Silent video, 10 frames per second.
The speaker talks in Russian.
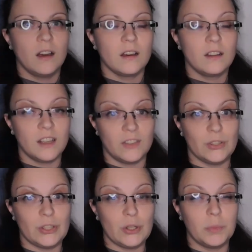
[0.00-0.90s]
Главную
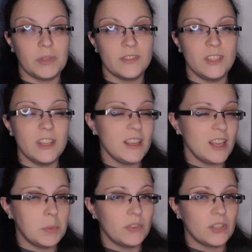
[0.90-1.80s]
интригу произведения
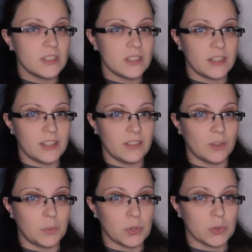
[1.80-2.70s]
я бы выразила одним
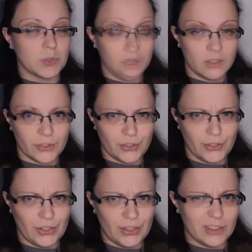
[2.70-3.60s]
вопросом.
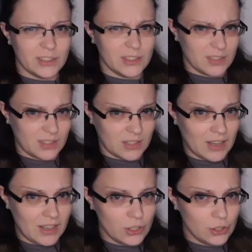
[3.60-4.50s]
Ты
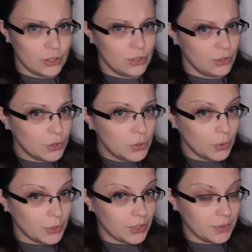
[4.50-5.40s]
знаешь, кто
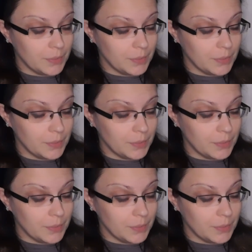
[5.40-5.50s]
ты?